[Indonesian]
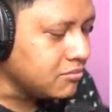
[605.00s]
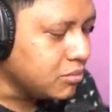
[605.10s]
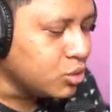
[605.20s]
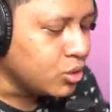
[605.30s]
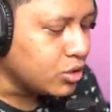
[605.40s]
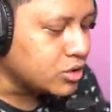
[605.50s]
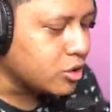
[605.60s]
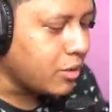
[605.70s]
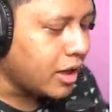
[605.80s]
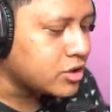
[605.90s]
bunuh
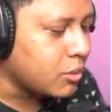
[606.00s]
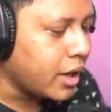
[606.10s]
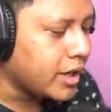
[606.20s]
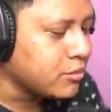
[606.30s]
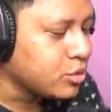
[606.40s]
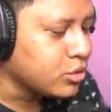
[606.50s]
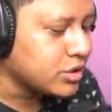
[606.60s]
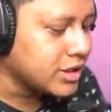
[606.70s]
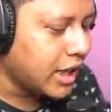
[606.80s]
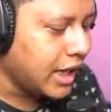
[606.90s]
coba cobain bunuh
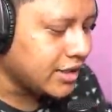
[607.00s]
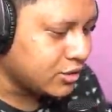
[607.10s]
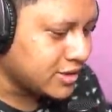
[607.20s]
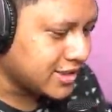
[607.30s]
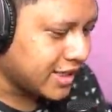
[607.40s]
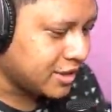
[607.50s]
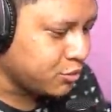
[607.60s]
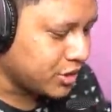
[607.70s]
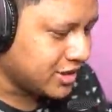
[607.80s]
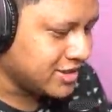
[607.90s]
dia terus kita
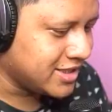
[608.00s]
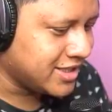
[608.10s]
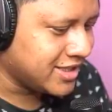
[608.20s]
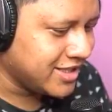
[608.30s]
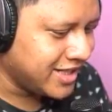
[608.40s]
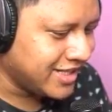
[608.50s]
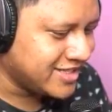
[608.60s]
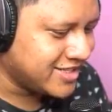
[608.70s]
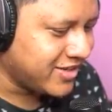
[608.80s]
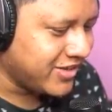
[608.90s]
ribut di sini
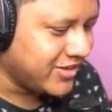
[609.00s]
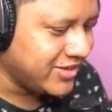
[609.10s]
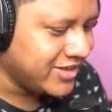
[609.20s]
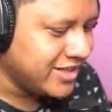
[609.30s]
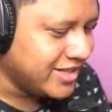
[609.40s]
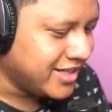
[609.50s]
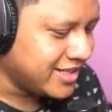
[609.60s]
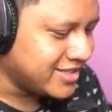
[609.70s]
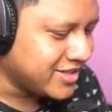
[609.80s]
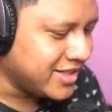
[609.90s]
let's go
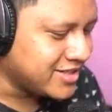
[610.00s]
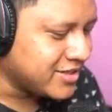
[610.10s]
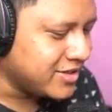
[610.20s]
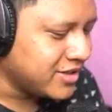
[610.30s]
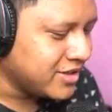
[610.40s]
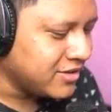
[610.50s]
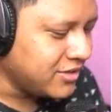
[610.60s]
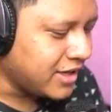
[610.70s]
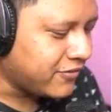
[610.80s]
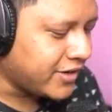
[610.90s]
let's go let's go
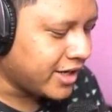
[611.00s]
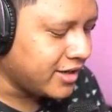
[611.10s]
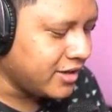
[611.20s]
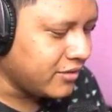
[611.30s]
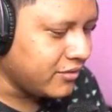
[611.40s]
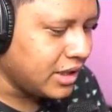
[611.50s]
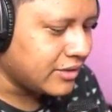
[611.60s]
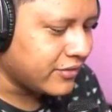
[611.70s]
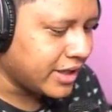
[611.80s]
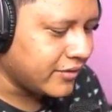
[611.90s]
we are friend we are
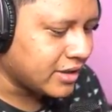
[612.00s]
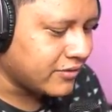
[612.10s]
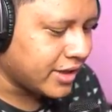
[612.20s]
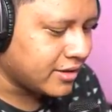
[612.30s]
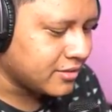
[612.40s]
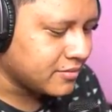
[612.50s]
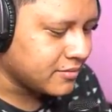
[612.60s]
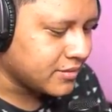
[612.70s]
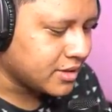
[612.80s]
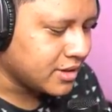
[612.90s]
friend we are friend
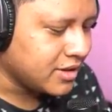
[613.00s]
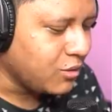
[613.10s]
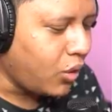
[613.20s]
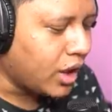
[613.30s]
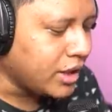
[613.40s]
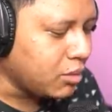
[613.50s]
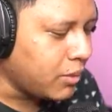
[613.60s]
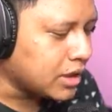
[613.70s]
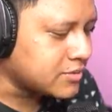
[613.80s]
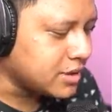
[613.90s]
wah dia mau
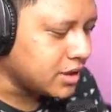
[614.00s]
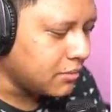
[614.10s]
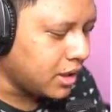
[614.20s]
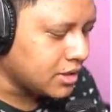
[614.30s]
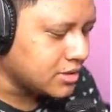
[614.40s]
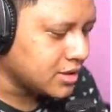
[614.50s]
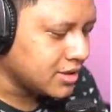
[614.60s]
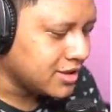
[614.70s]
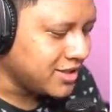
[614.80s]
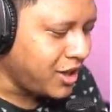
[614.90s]
balas dendam guys
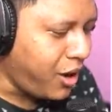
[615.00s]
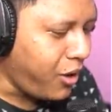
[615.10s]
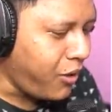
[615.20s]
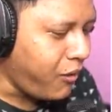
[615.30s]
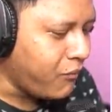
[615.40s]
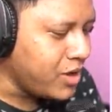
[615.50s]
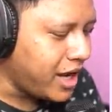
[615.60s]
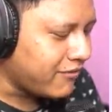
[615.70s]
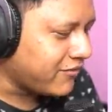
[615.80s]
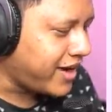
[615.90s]
No, we
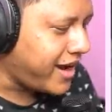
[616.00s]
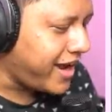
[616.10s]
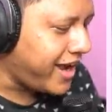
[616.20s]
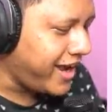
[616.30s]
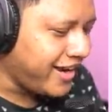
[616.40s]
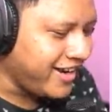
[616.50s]
are friend.